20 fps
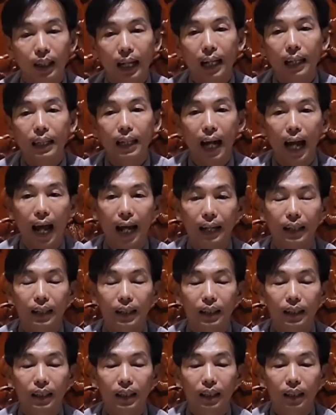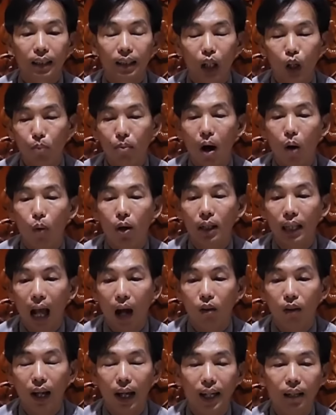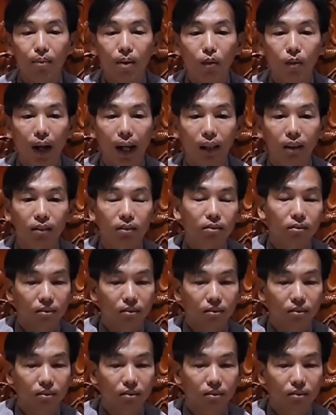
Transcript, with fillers: cái thứ hai nếu mà quốc tạo thấy bé quen